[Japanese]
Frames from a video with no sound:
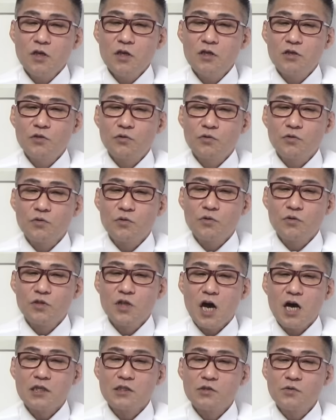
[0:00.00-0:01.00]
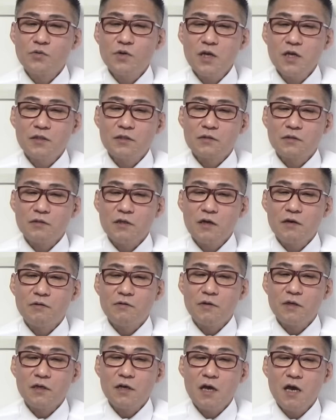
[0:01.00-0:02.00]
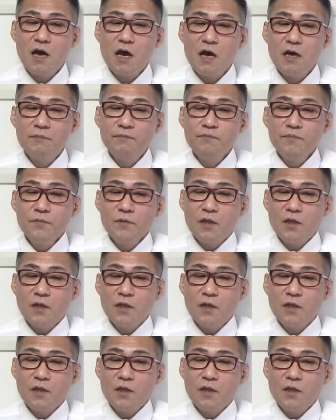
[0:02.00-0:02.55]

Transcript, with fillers: えー、ちょっと謎ですね、これね。